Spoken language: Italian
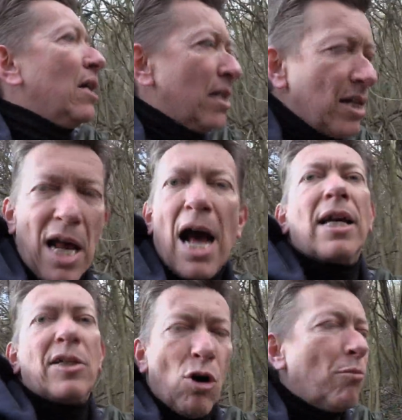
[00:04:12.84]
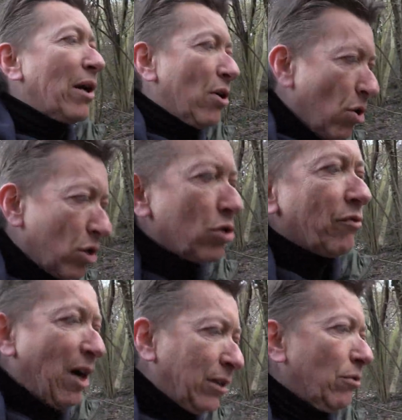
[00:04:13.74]
Si sa che c'è un percorso
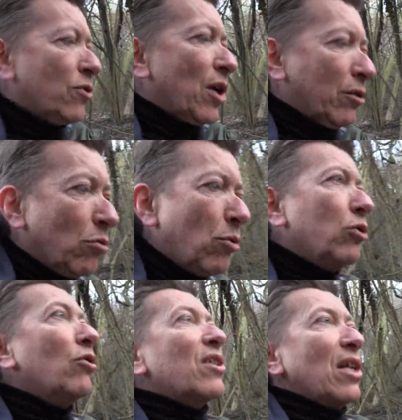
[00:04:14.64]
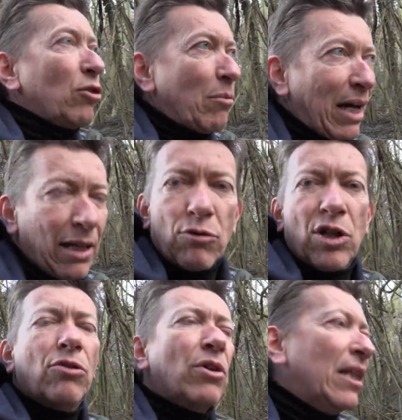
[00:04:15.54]
fatto in un certo modo, descritto magari da un
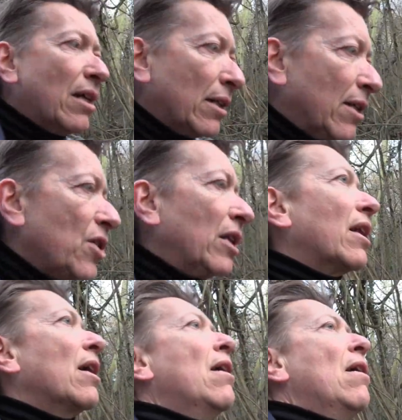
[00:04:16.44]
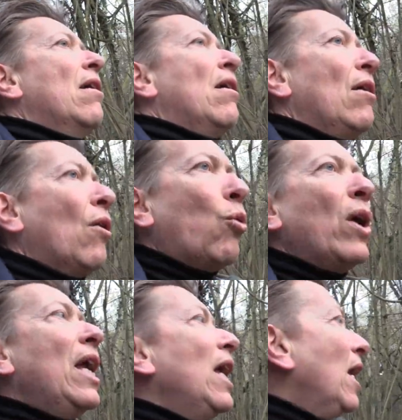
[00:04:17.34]
sito internet, eccetera.
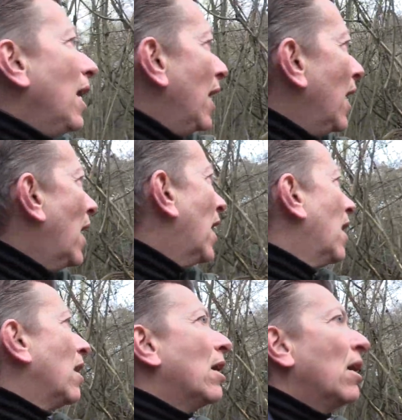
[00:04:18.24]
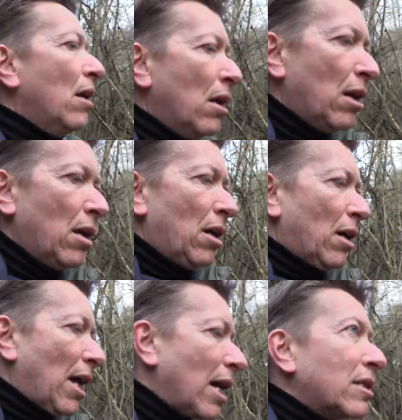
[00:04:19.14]
Qui,
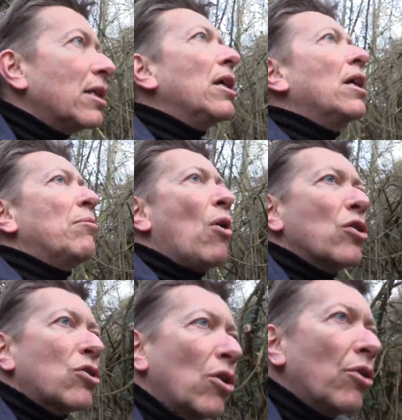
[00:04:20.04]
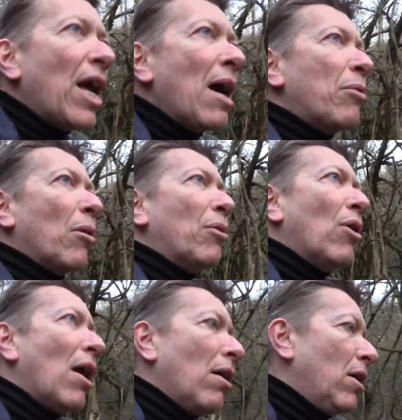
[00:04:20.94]
ragazzi, il bosco non è
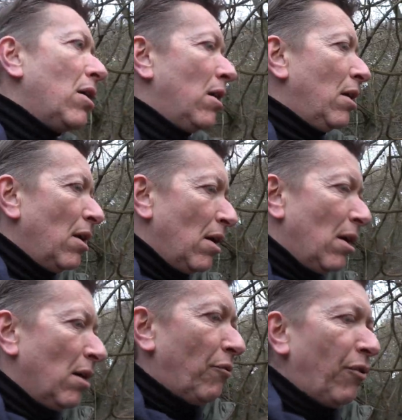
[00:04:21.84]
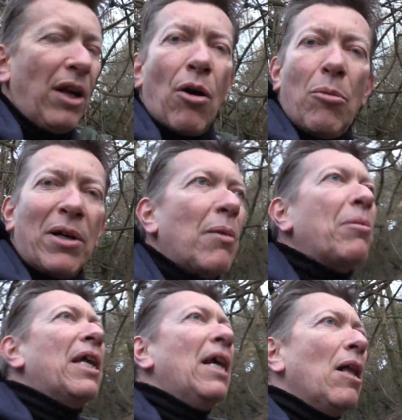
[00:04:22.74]
proprio figo come ad
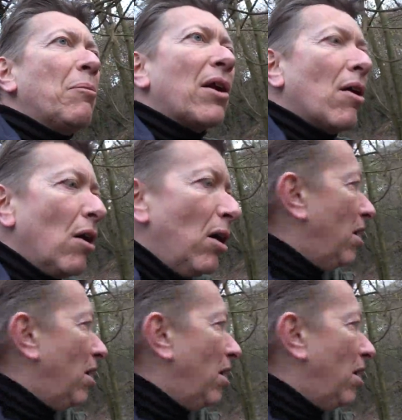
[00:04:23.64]
aprile, però